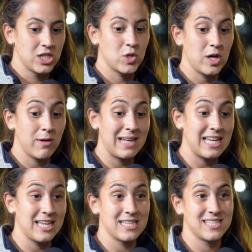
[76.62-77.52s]
Yo a
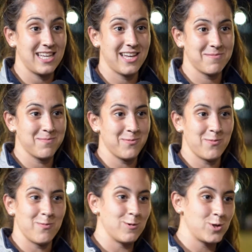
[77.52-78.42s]
Vélez es
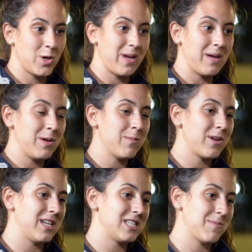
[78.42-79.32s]
mucho para mí
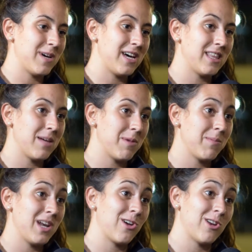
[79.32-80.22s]
porque encima también
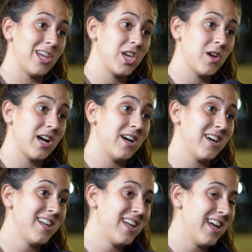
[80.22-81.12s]
vine al colegio
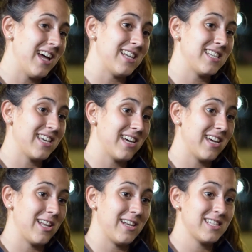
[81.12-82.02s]
acá, así
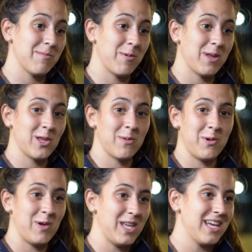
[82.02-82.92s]
que en ese momento de
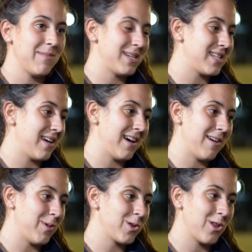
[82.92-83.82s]
mi vida pasaba
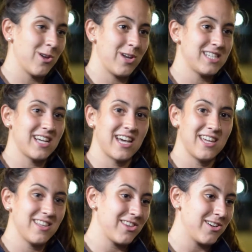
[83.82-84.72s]
un montón de horas acá
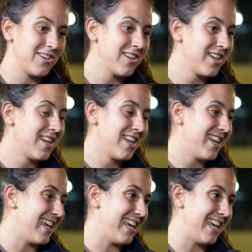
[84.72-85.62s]
adentro
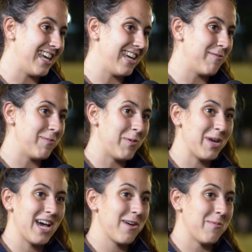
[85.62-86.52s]
y
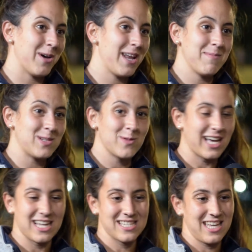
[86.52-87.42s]
vivía como era mi segunda
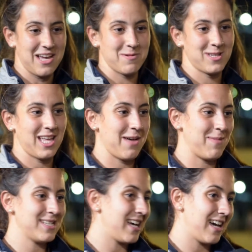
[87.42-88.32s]
casa, digamos, estaba
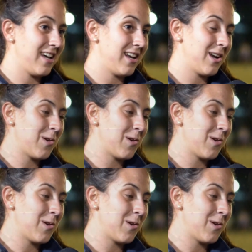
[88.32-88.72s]
más acá en el